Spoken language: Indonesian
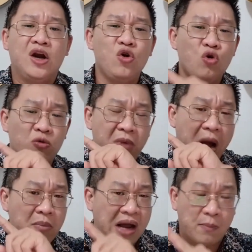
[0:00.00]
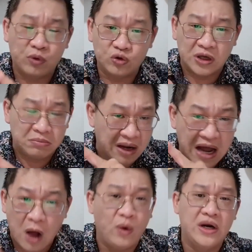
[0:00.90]
Nuh mengambil keputusan
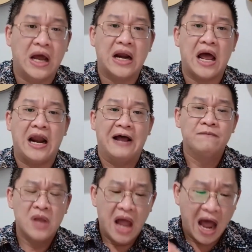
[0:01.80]
bergaul dengan Allah.